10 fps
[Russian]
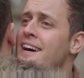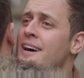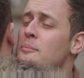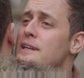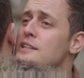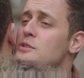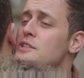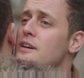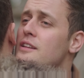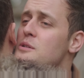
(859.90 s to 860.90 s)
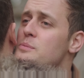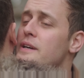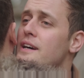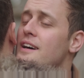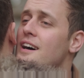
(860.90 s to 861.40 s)
Пожалуйста,
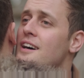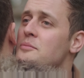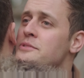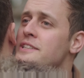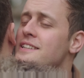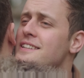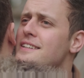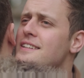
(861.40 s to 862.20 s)
возвращайся а ко мне ну. невредимым.